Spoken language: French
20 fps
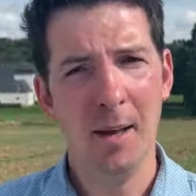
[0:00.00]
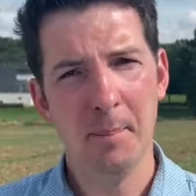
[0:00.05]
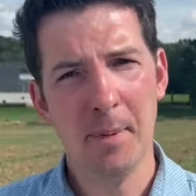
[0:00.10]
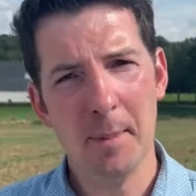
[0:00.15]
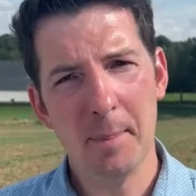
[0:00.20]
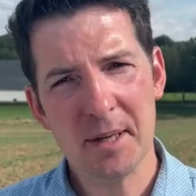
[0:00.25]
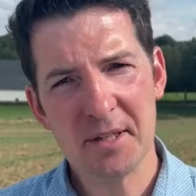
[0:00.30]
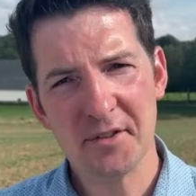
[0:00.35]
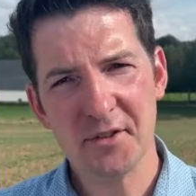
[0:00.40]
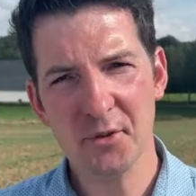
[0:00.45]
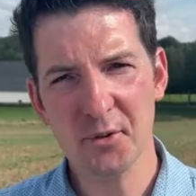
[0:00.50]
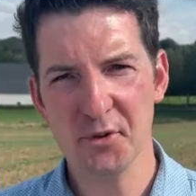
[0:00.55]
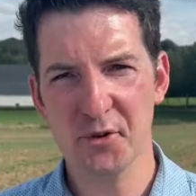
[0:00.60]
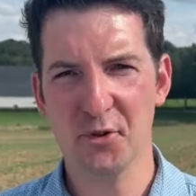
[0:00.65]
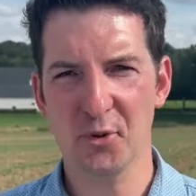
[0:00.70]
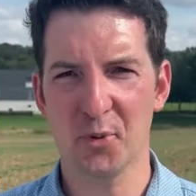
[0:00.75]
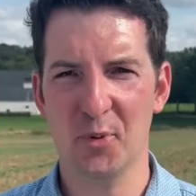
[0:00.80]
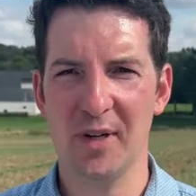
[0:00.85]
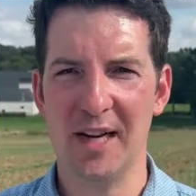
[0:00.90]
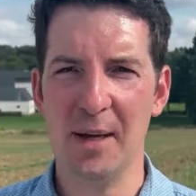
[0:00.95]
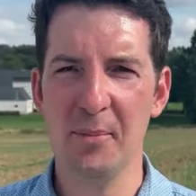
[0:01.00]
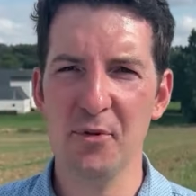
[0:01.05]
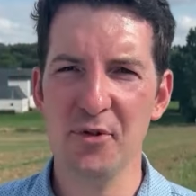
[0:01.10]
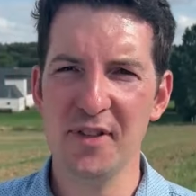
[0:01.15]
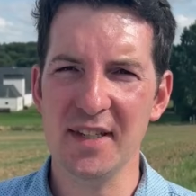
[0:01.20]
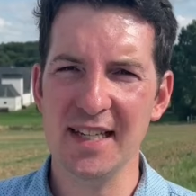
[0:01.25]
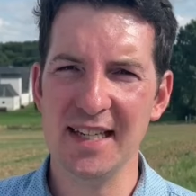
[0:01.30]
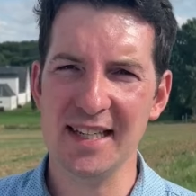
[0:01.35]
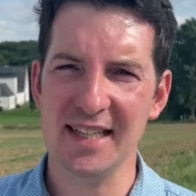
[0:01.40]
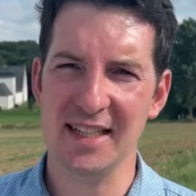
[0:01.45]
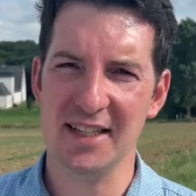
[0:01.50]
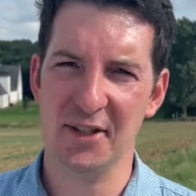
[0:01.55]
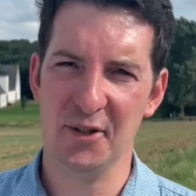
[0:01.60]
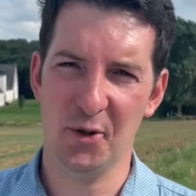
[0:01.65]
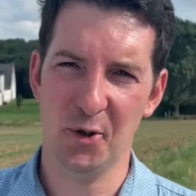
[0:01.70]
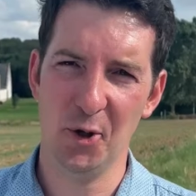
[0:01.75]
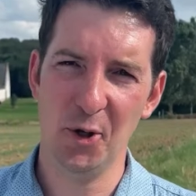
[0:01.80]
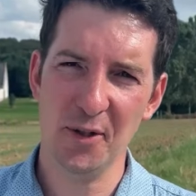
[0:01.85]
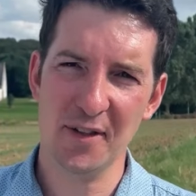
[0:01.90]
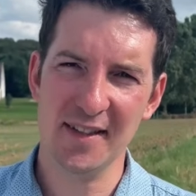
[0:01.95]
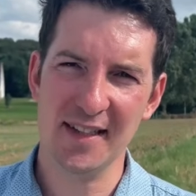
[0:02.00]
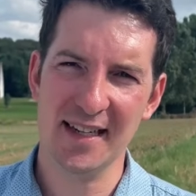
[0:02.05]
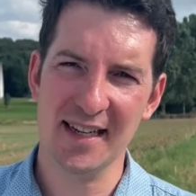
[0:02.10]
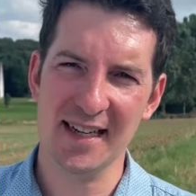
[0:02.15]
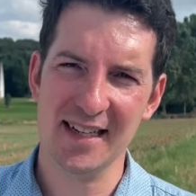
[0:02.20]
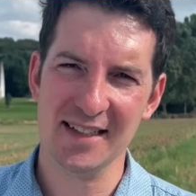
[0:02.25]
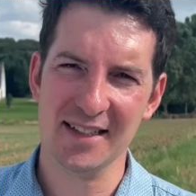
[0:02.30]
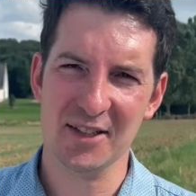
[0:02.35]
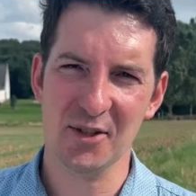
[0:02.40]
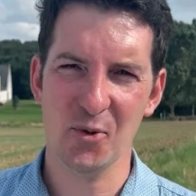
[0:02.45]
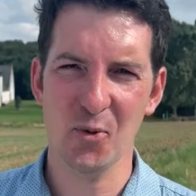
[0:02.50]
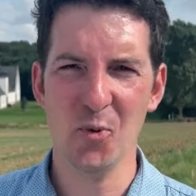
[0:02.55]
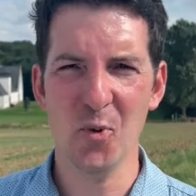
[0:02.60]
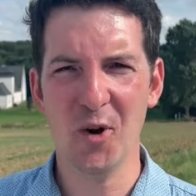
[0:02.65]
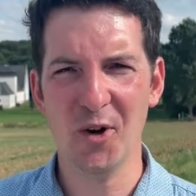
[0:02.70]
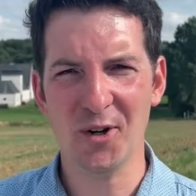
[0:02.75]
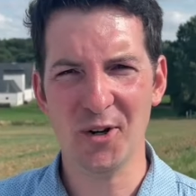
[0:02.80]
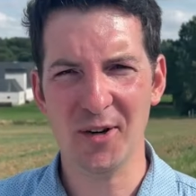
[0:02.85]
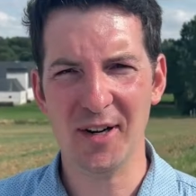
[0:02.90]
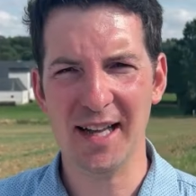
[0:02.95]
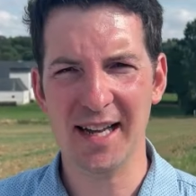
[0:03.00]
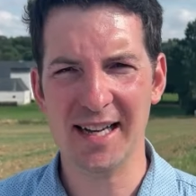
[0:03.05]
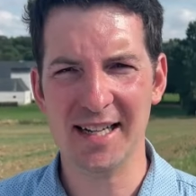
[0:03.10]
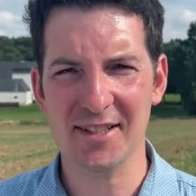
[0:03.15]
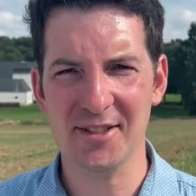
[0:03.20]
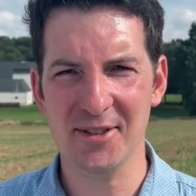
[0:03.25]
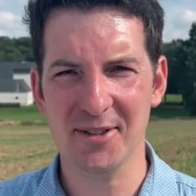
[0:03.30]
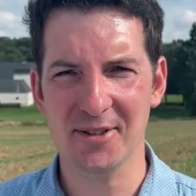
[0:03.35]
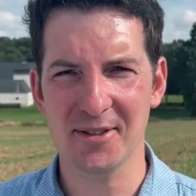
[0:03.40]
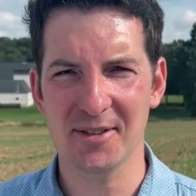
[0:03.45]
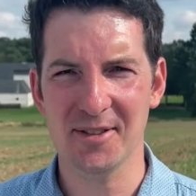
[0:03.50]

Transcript: Mes passions sont la musique, le théâtre ou encore la radio.